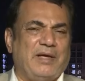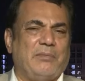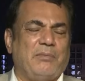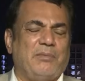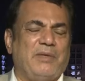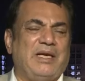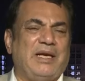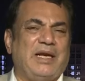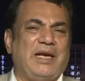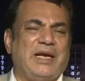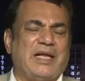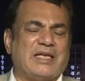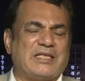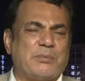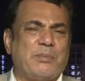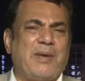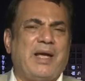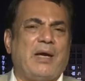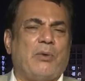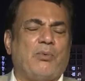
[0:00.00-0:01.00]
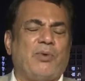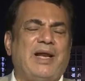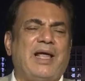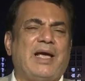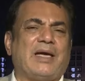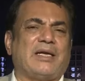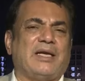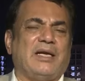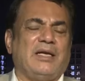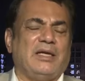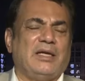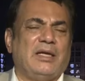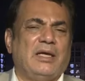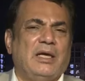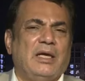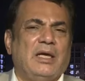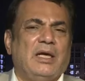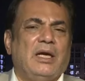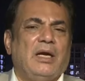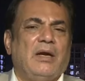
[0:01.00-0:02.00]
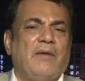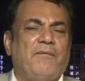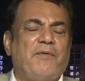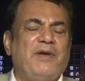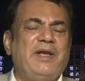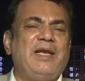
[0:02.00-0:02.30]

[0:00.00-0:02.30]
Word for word: من الأسماء ولكن في